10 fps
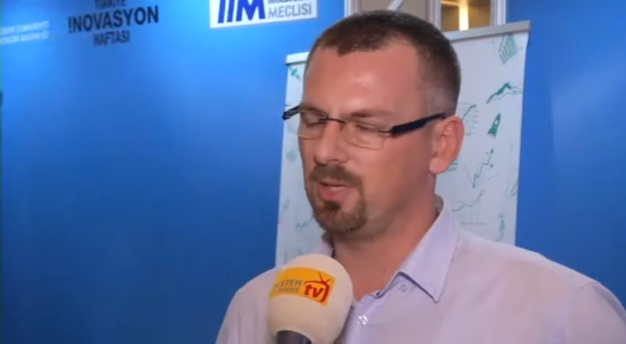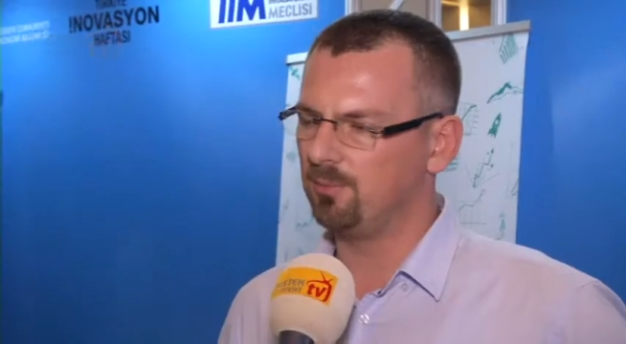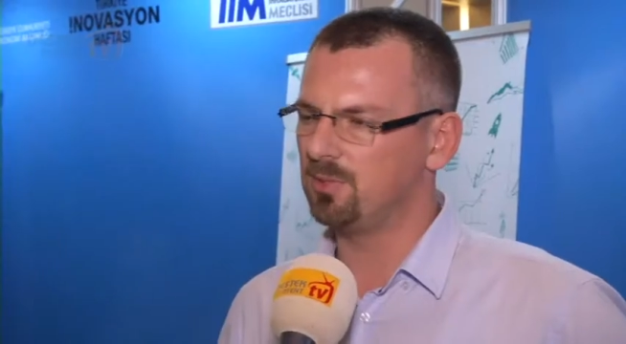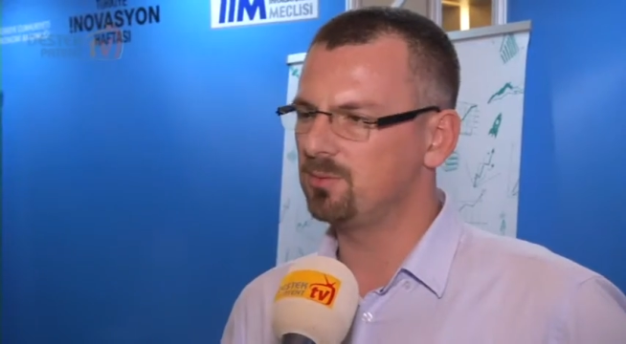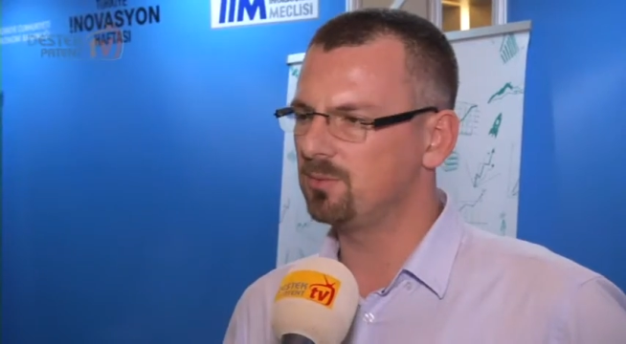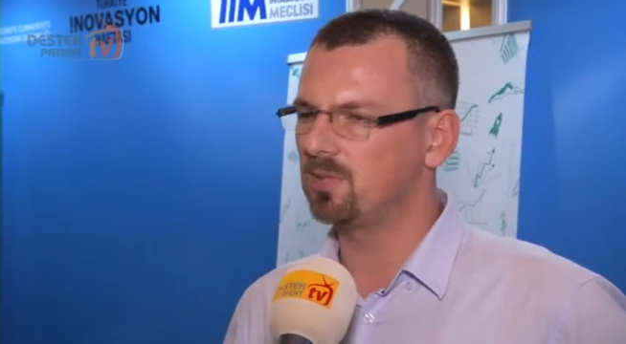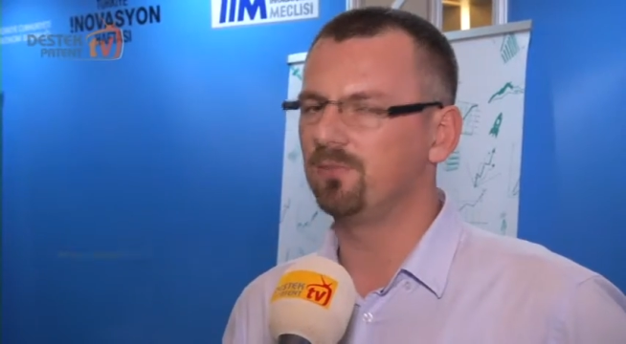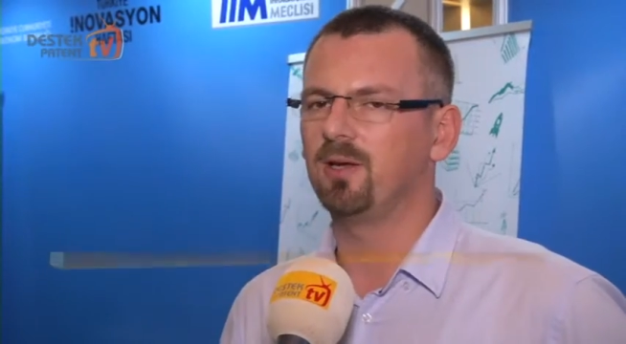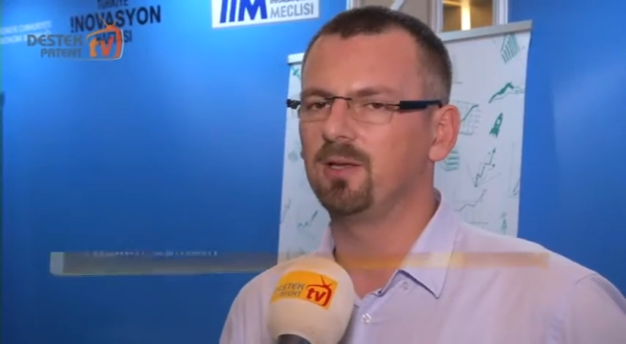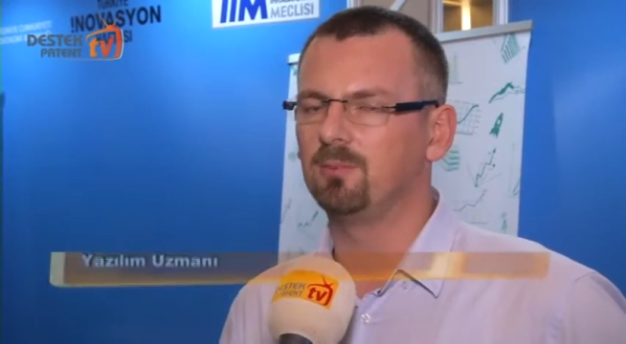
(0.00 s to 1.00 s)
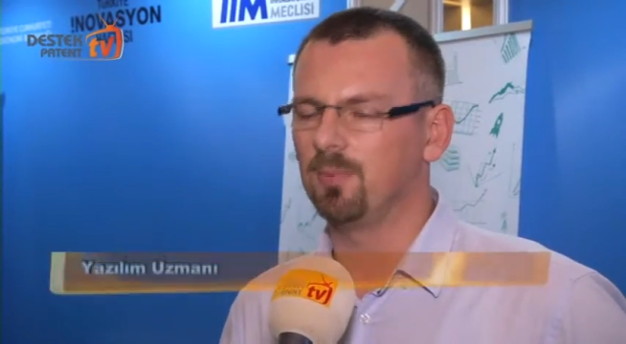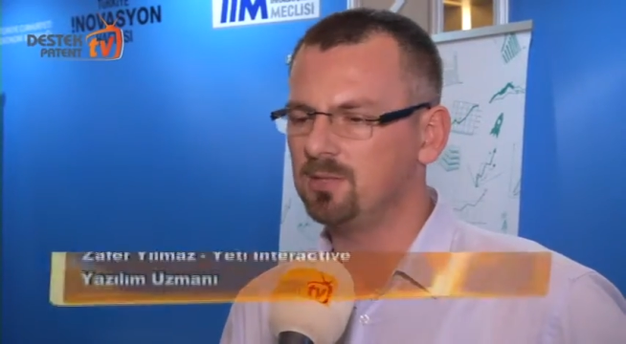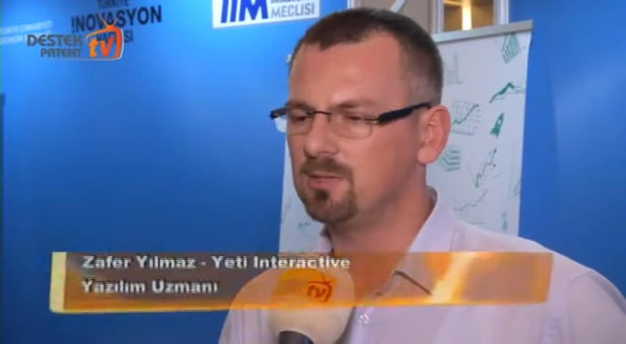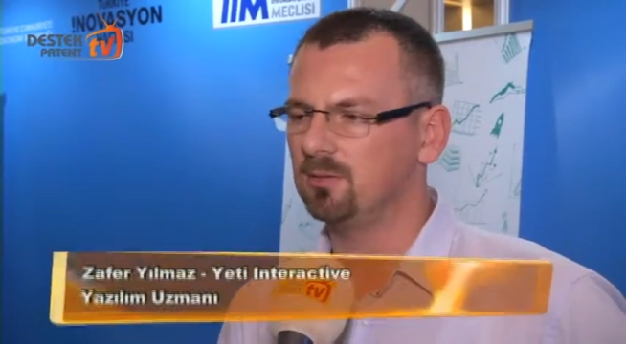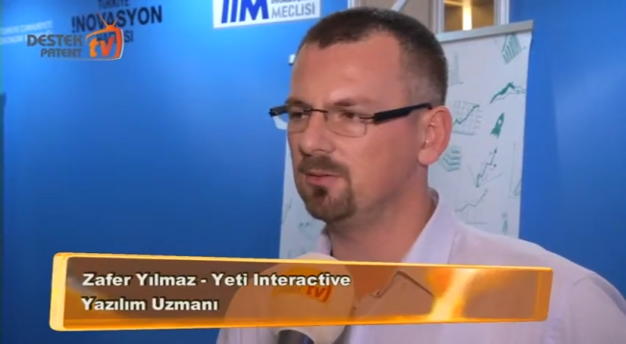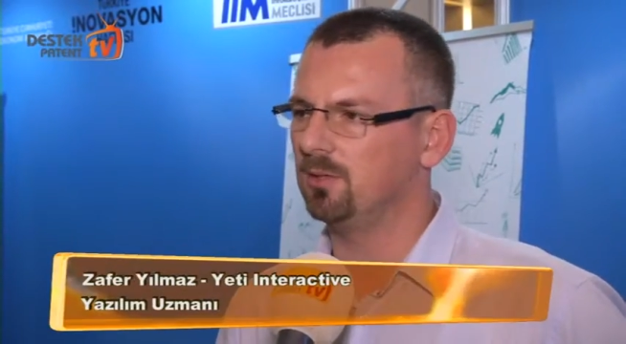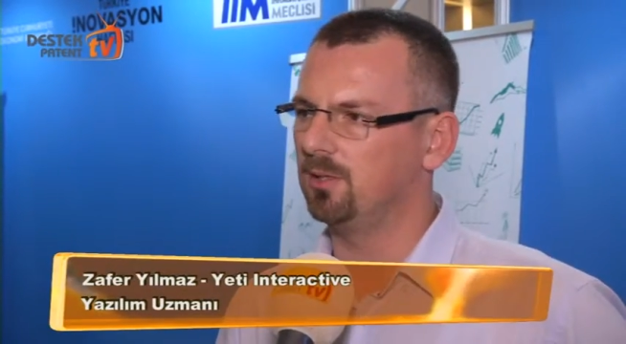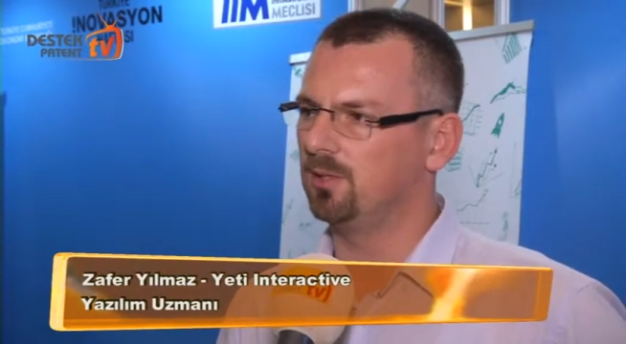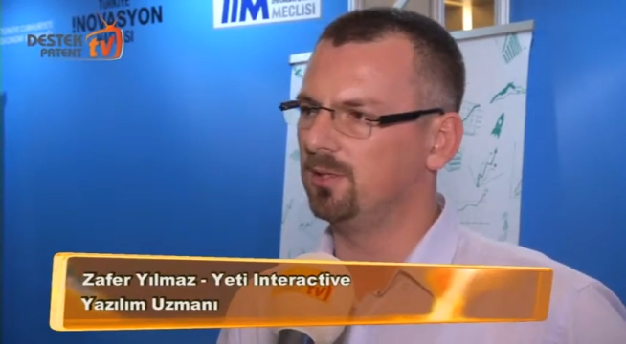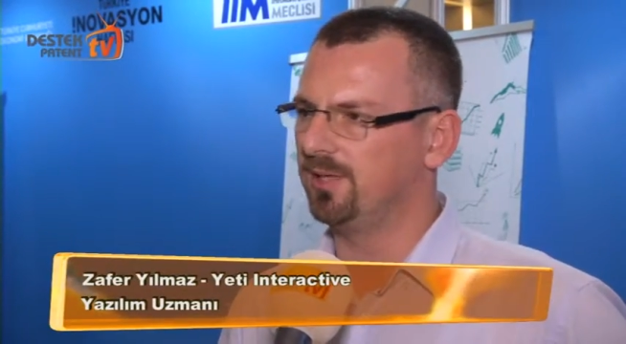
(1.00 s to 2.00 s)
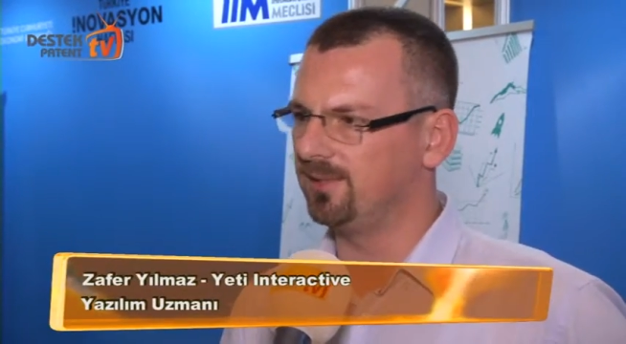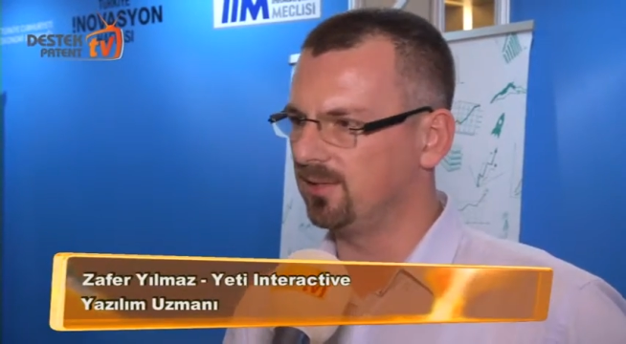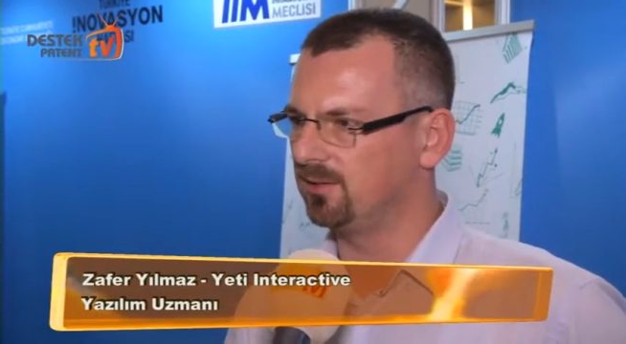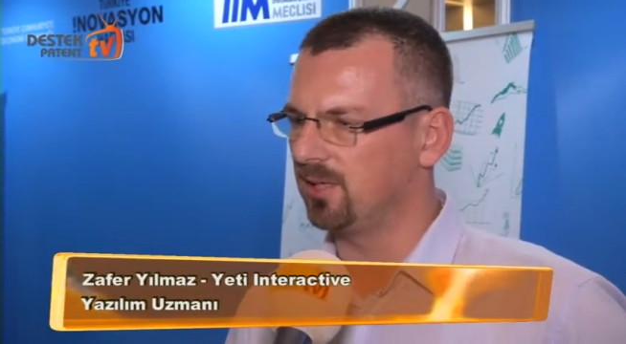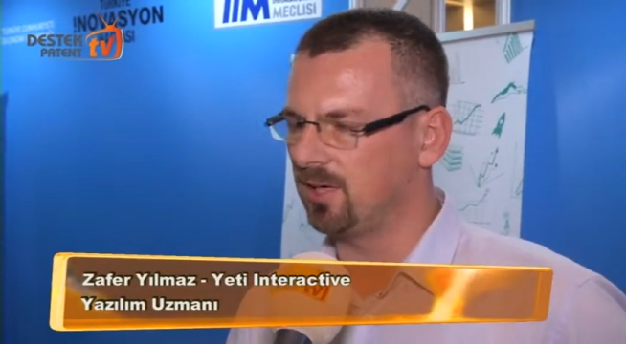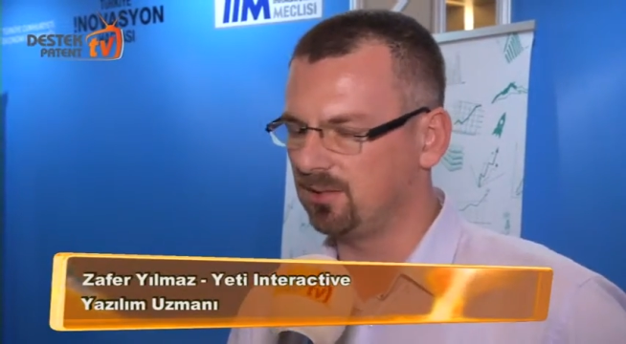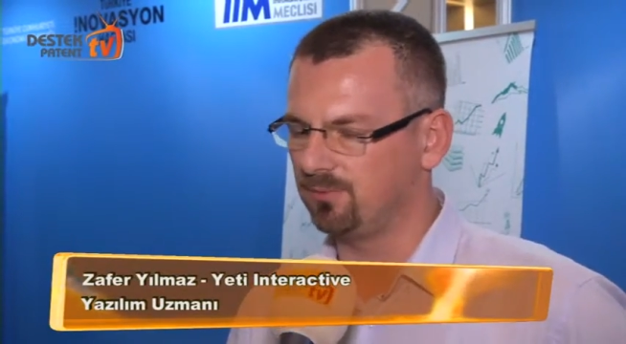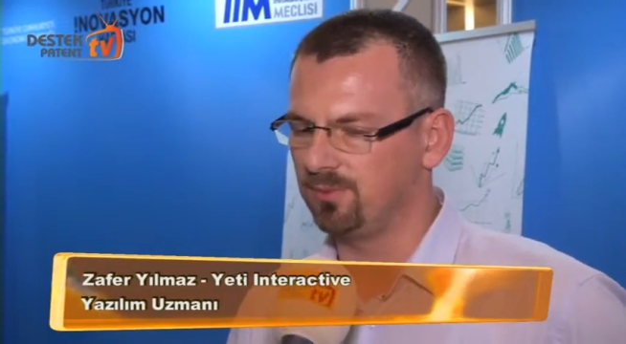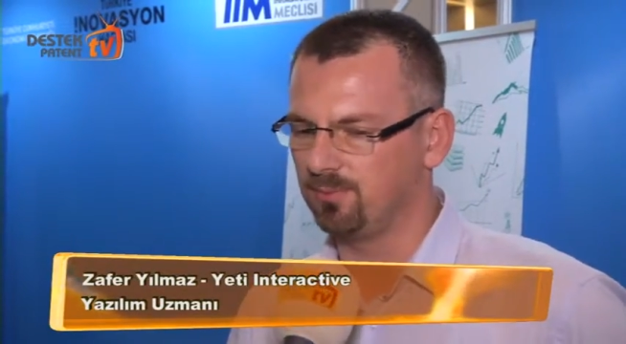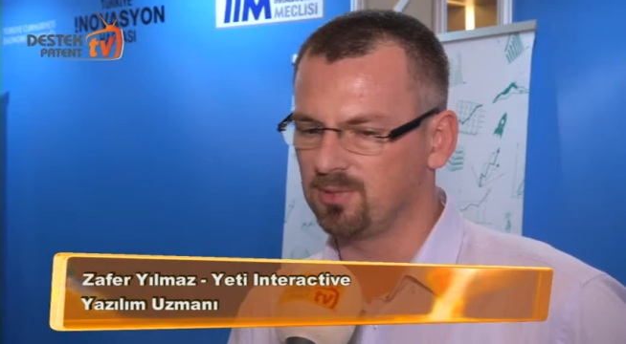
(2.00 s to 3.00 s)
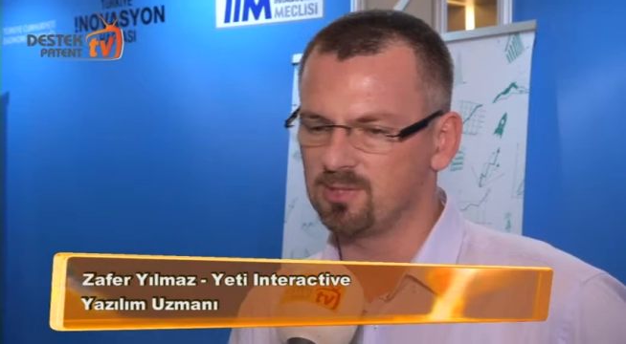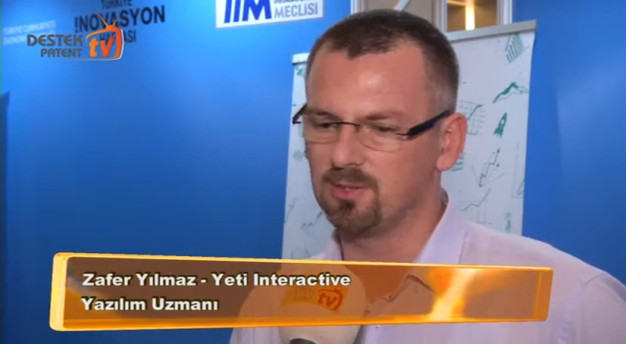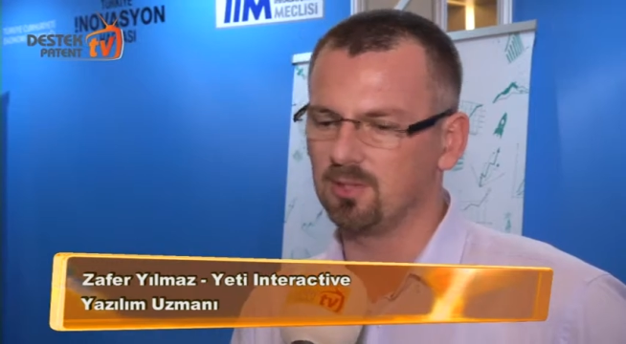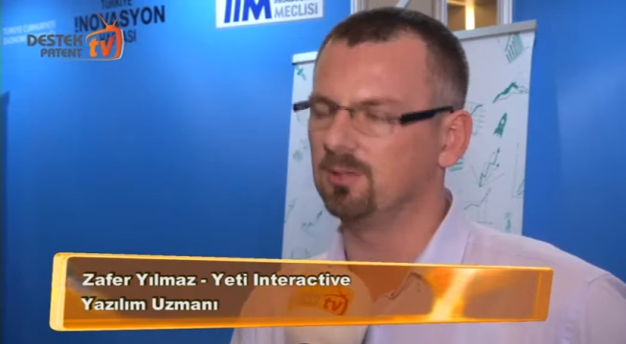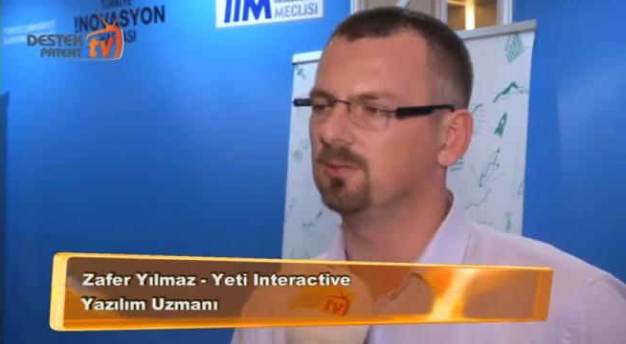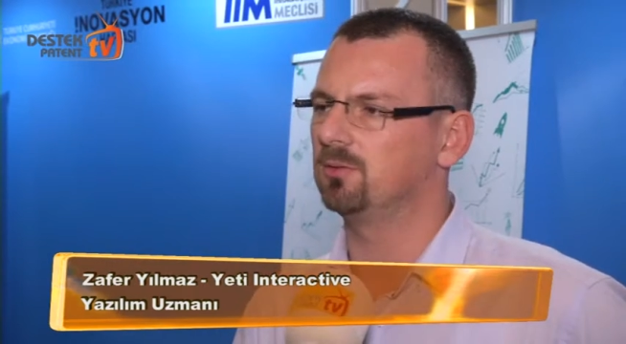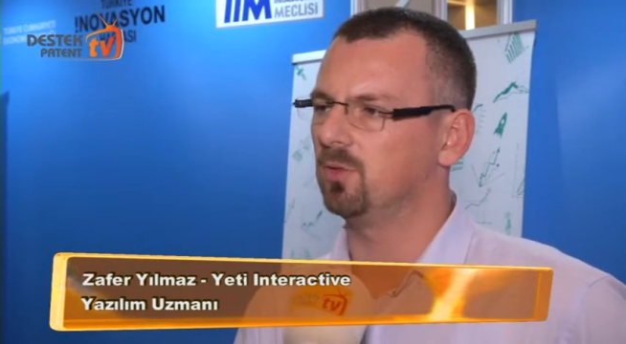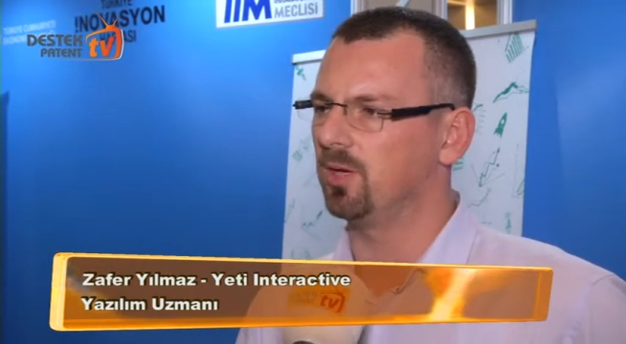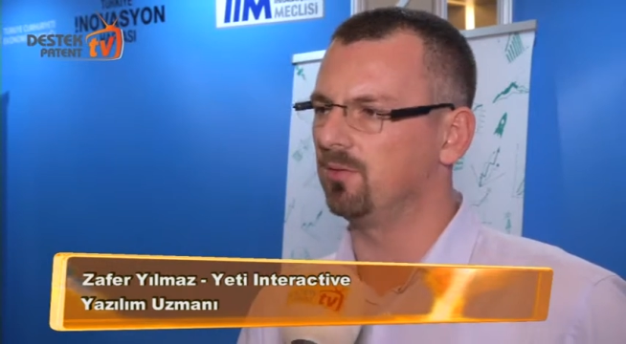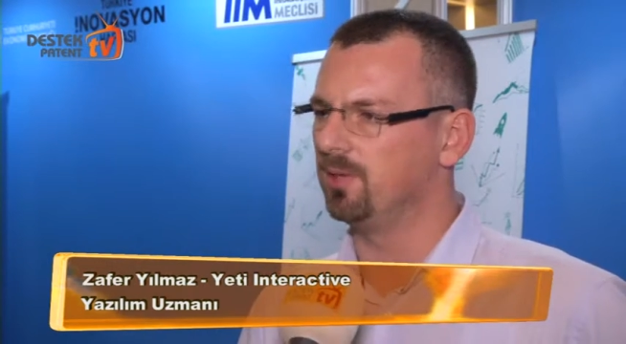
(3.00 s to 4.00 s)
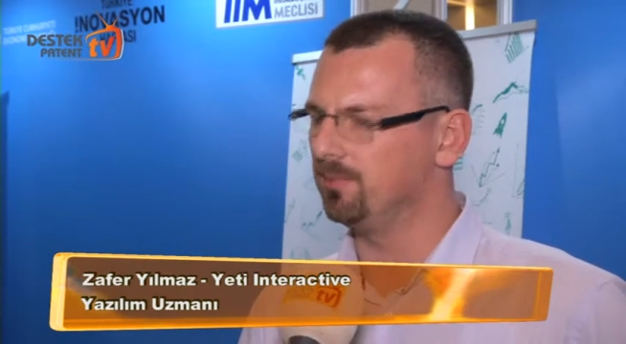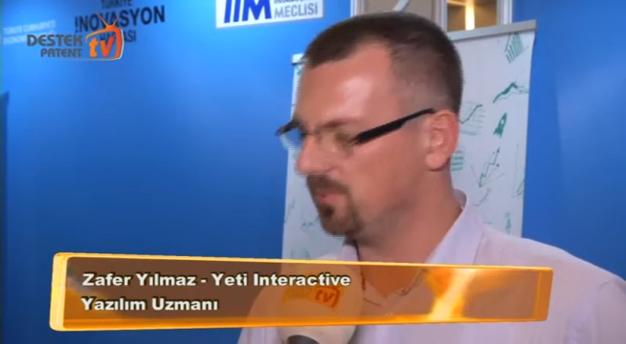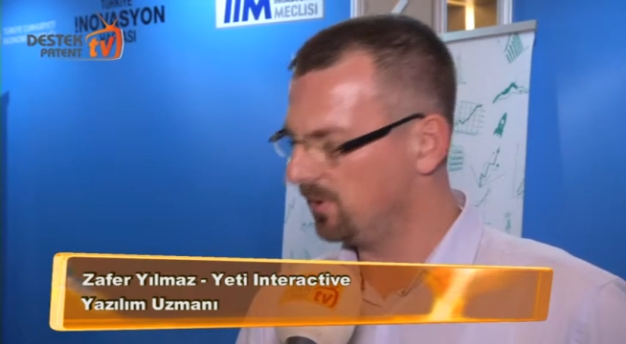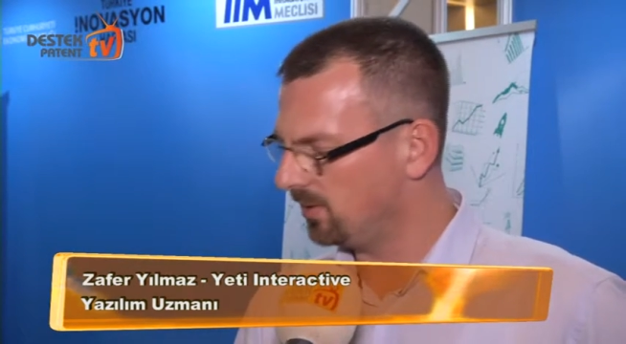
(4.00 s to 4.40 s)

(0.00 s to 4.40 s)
Benim ismim Zafer Yılmaz. Ee, Yeti İnteraktif firmasında görevliyim.